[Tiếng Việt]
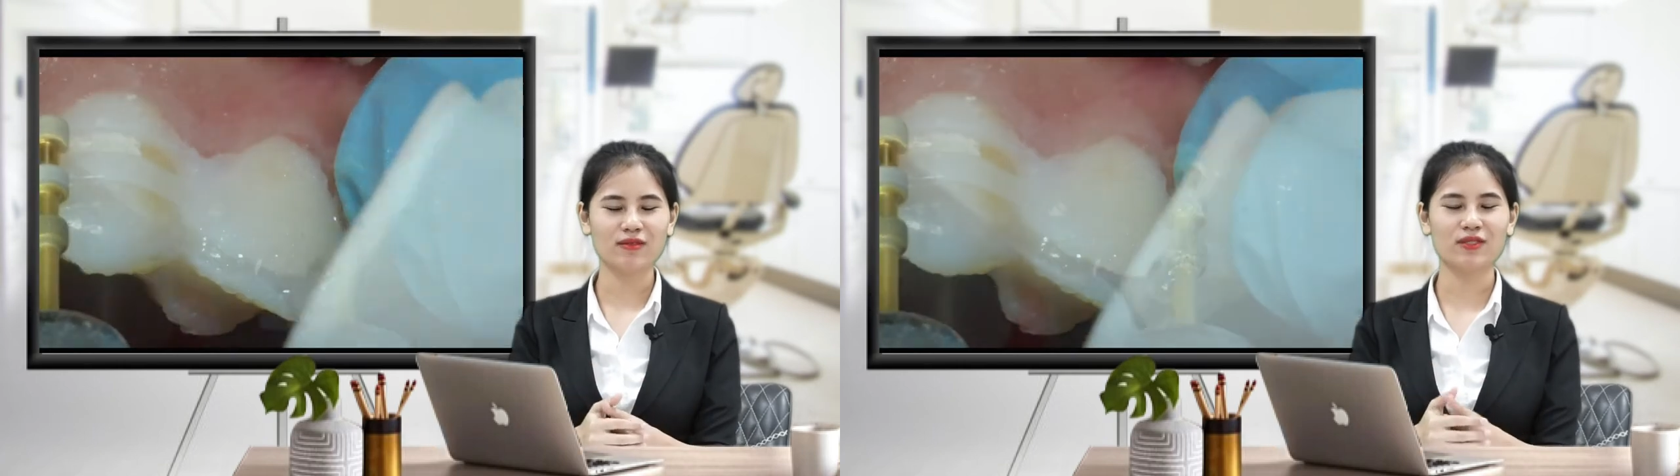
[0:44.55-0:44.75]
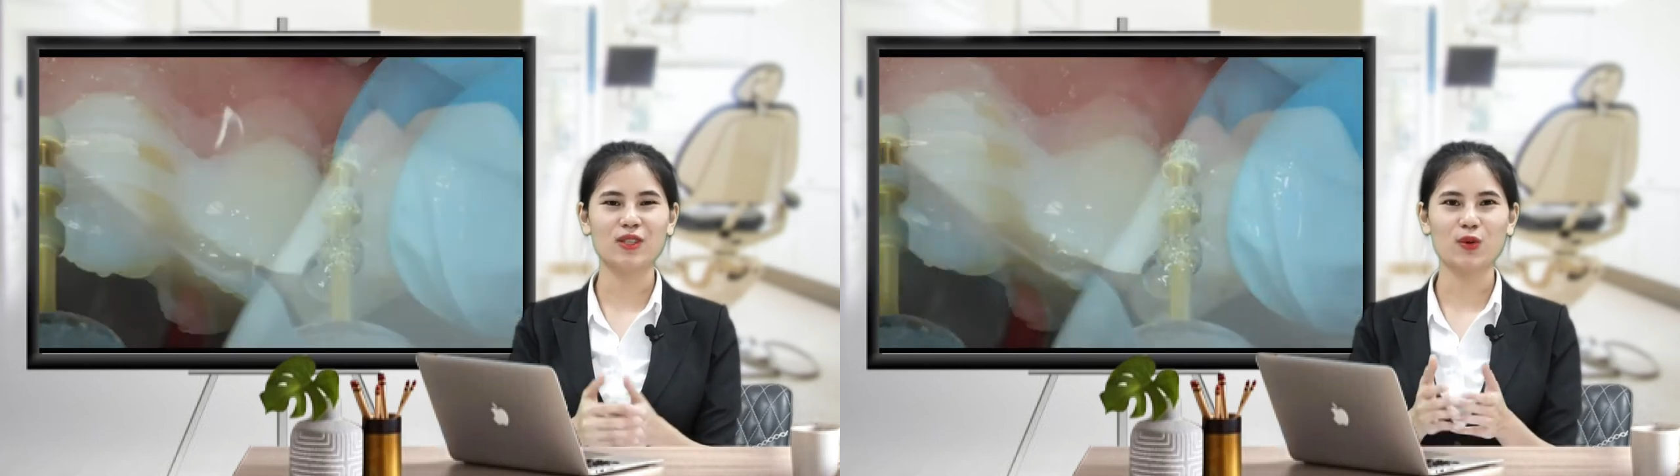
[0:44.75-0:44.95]

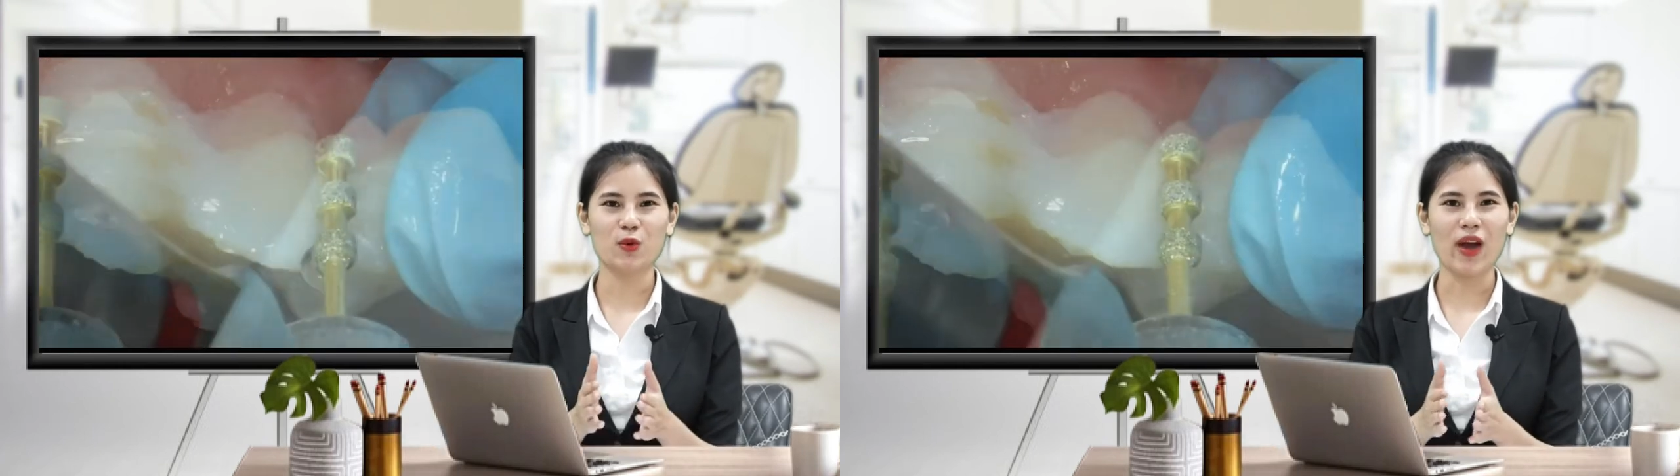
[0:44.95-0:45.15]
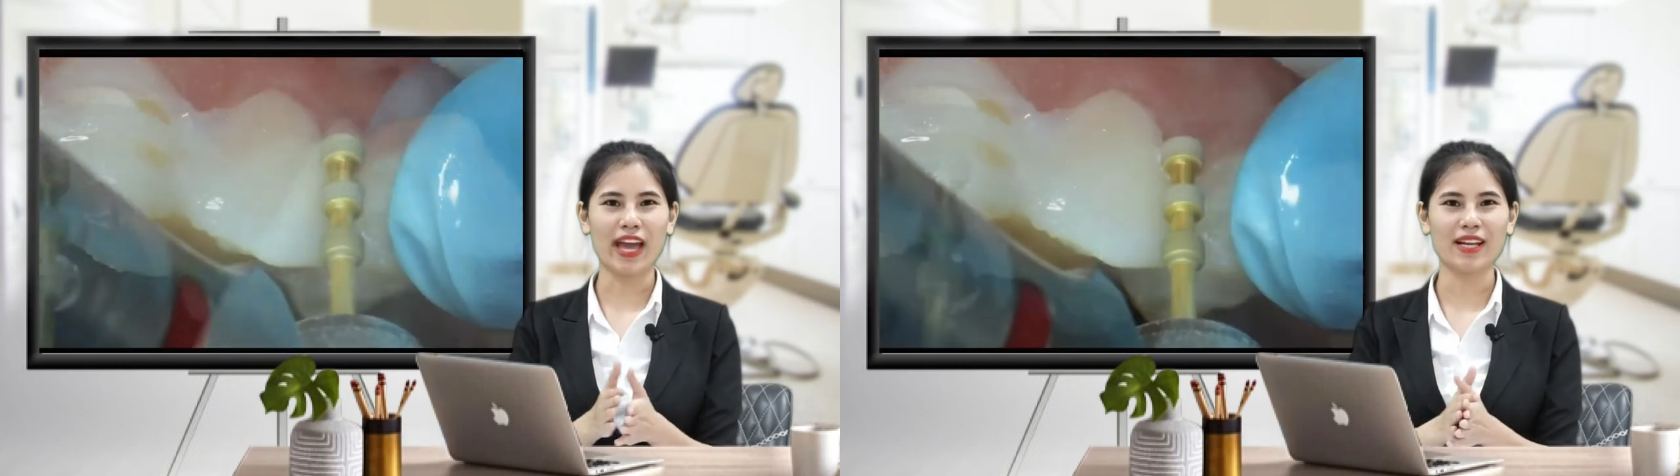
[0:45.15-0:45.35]
vừa đủ
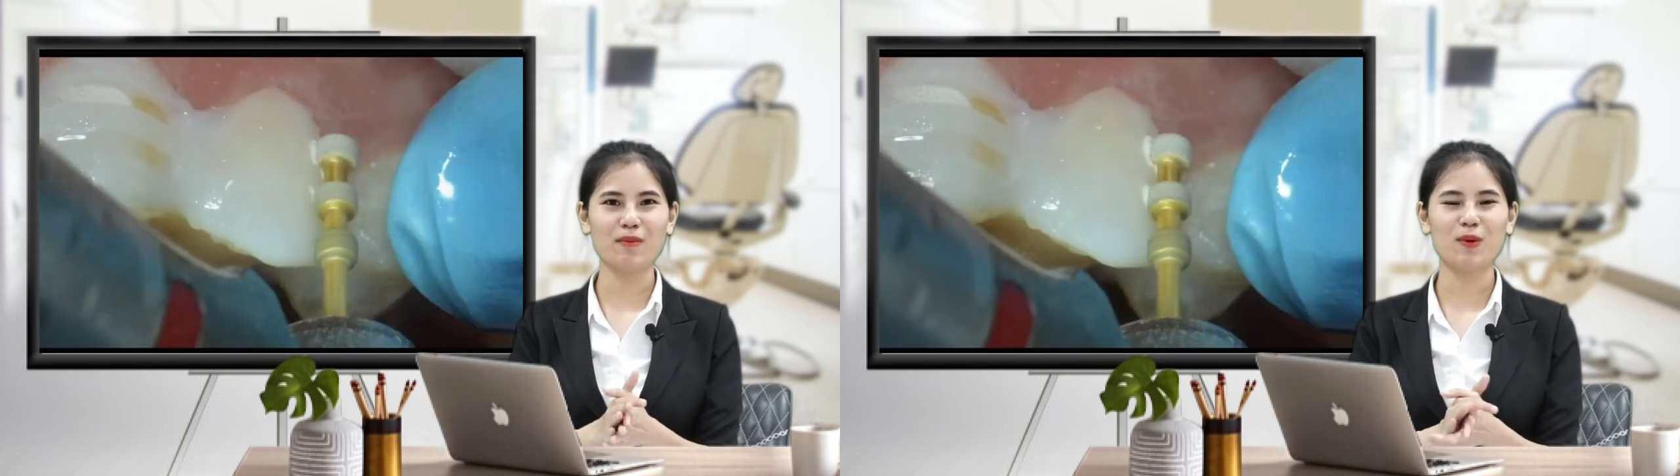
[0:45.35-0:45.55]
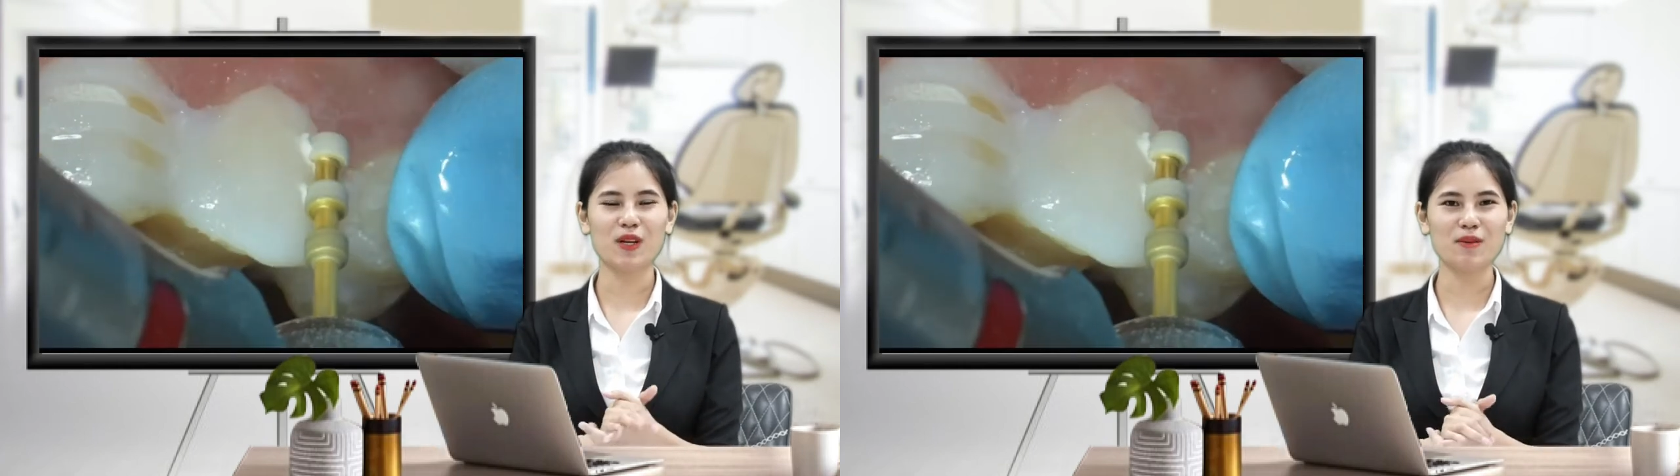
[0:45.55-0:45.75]
khoảng lên
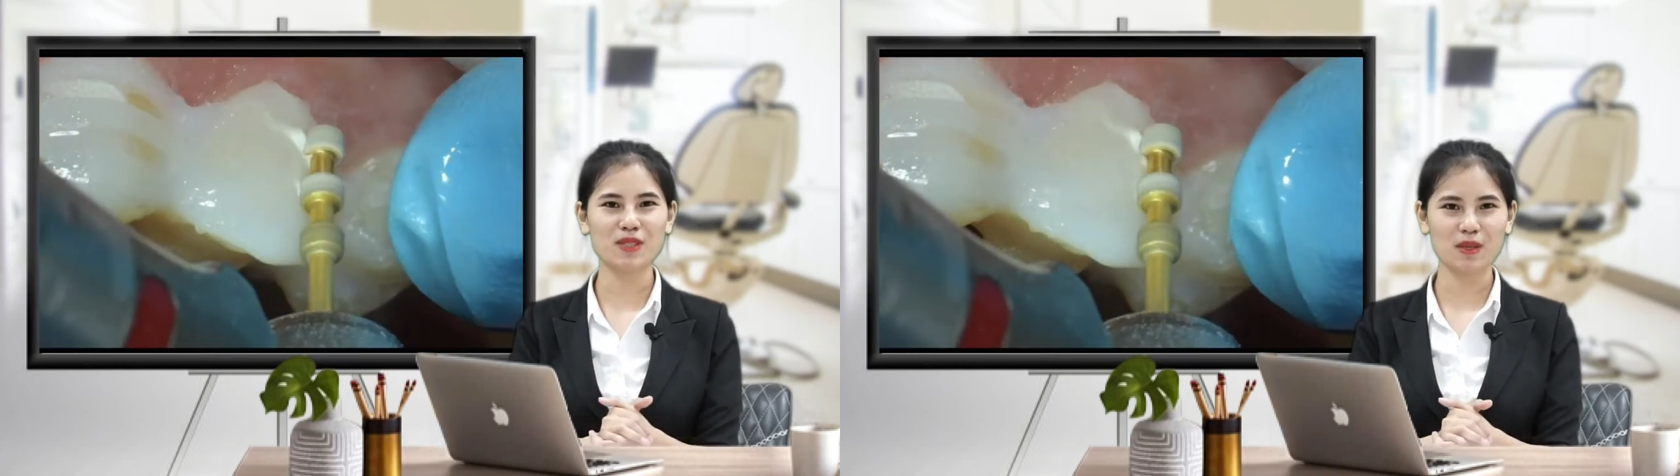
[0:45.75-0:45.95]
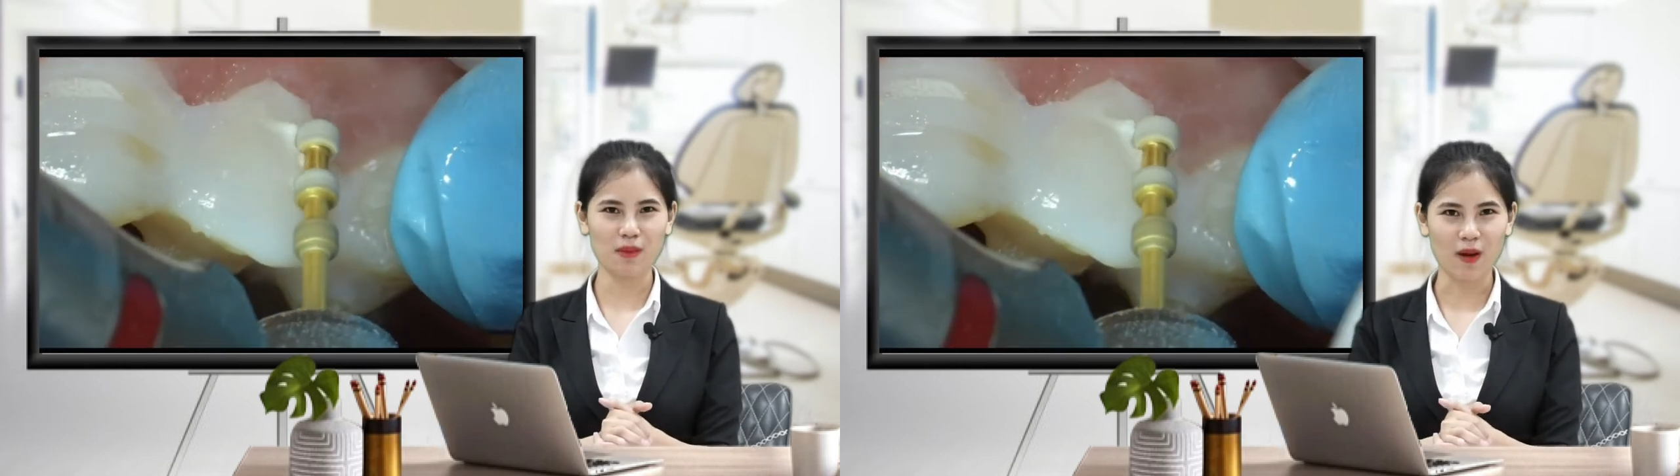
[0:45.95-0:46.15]
một lớp
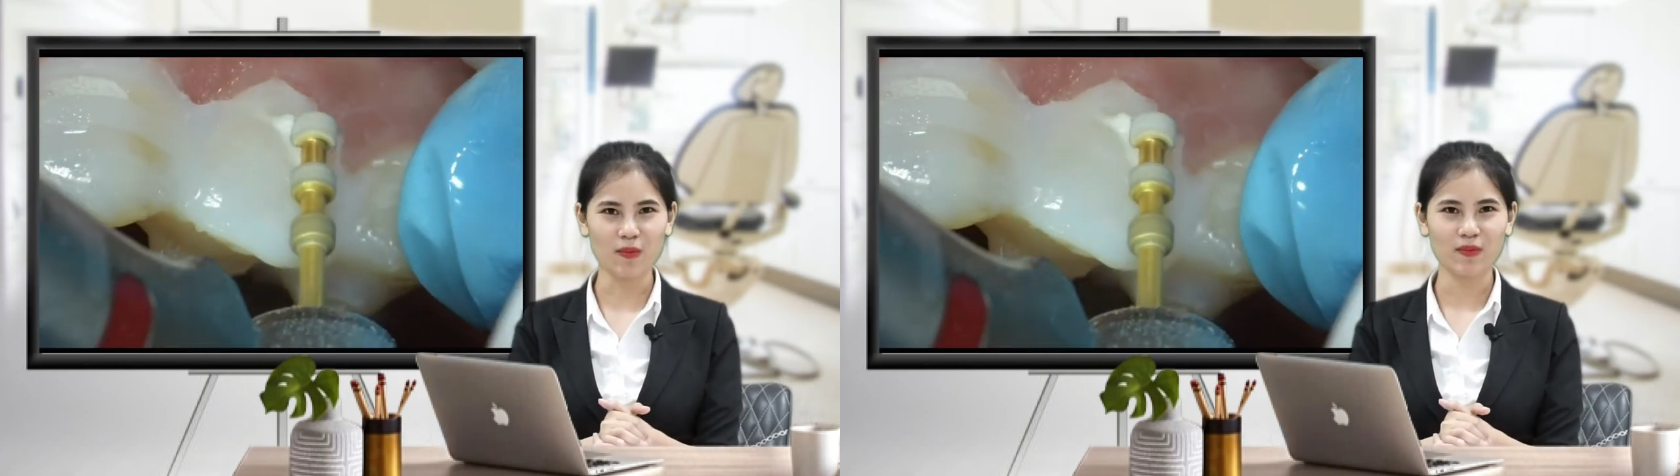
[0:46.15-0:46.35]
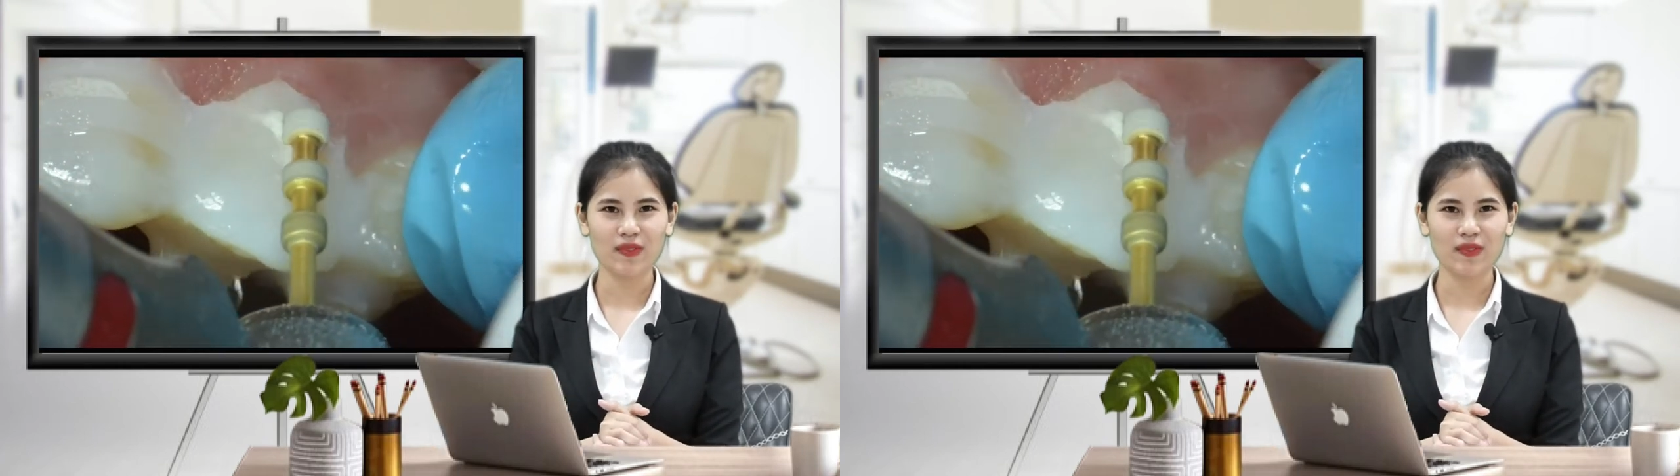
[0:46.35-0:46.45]
sứ mỏng.